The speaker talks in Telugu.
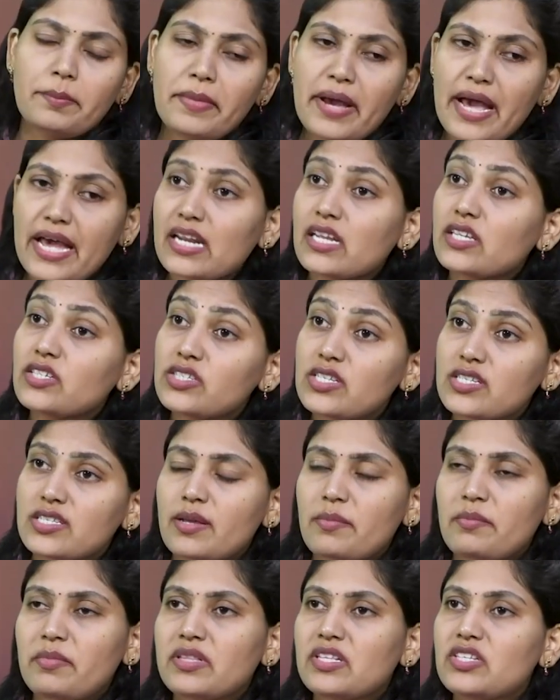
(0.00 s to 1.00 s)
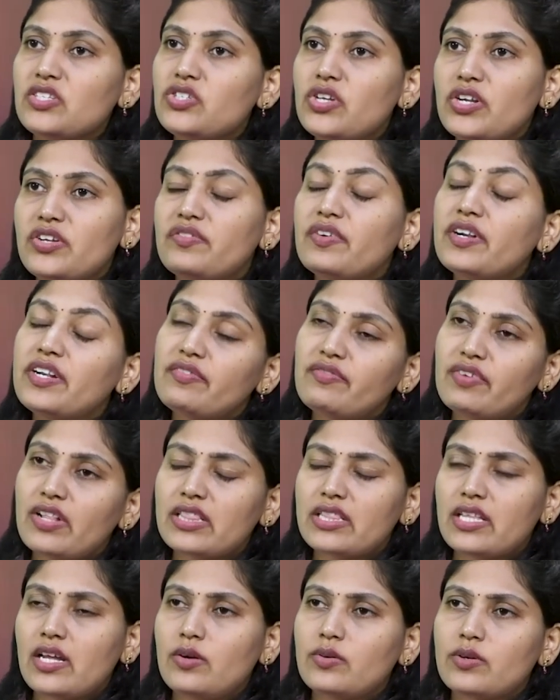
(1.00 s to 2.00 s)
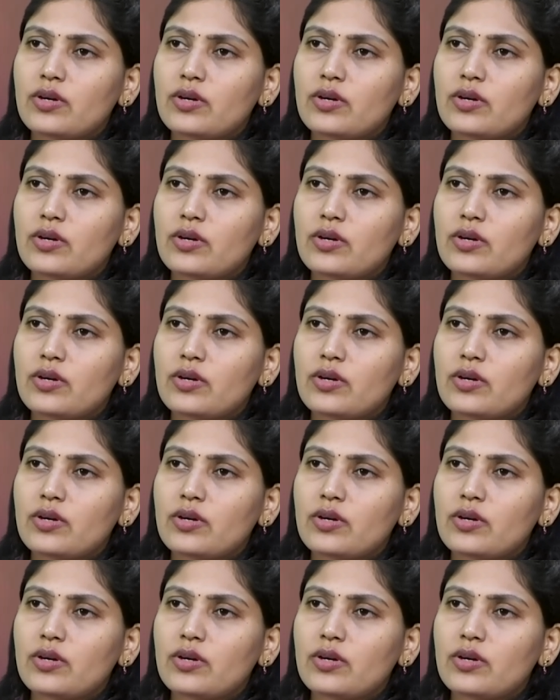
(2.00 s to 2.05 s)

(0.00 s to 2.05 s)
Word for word: మ్యారేజ్కి సంబంధించి ఎటువంటి ఫలితాలు